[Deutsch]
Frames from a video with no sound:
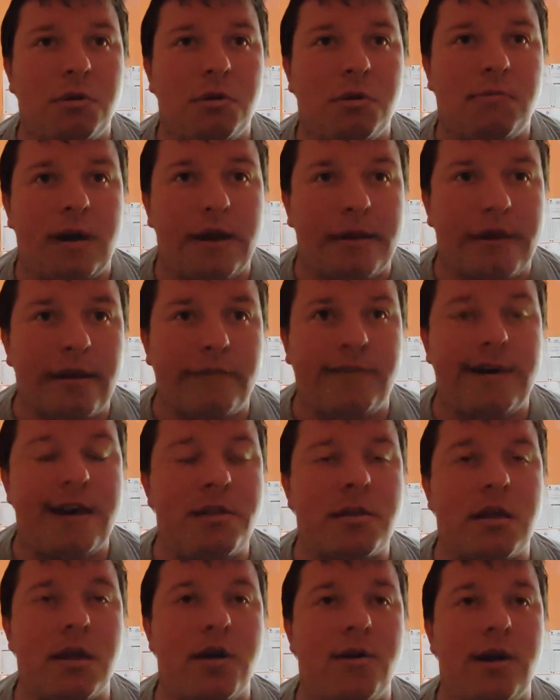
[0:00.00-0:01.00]
Weil
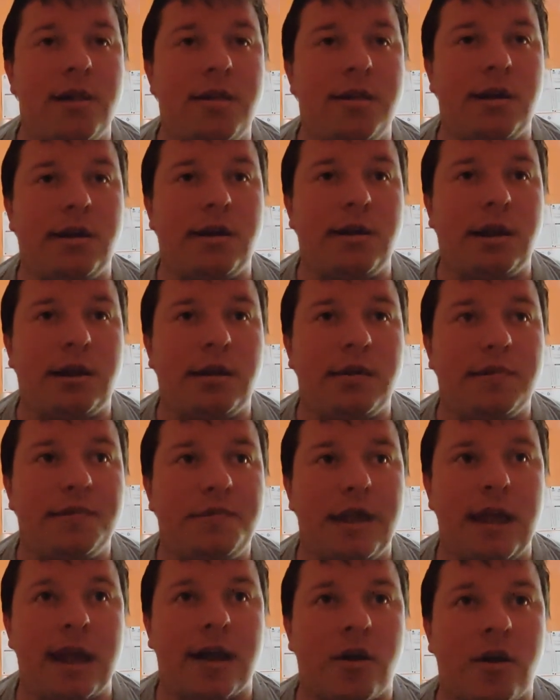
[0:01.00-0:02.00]
Gewalt gehört sich nicht.
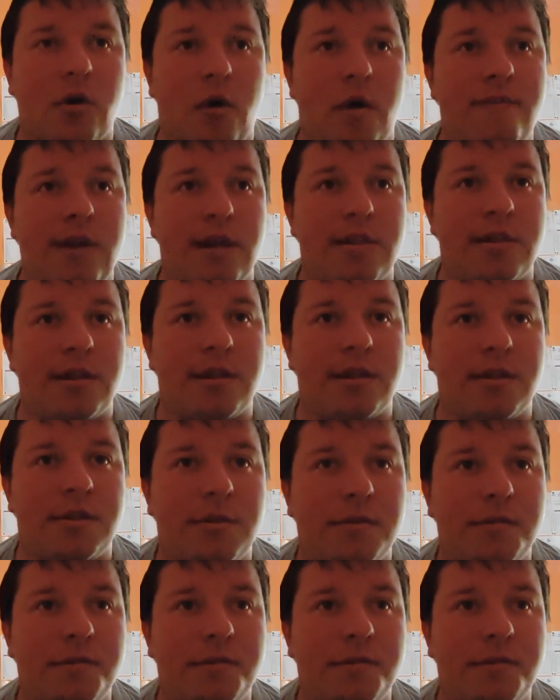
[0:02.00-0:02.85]
Egal wer es ist.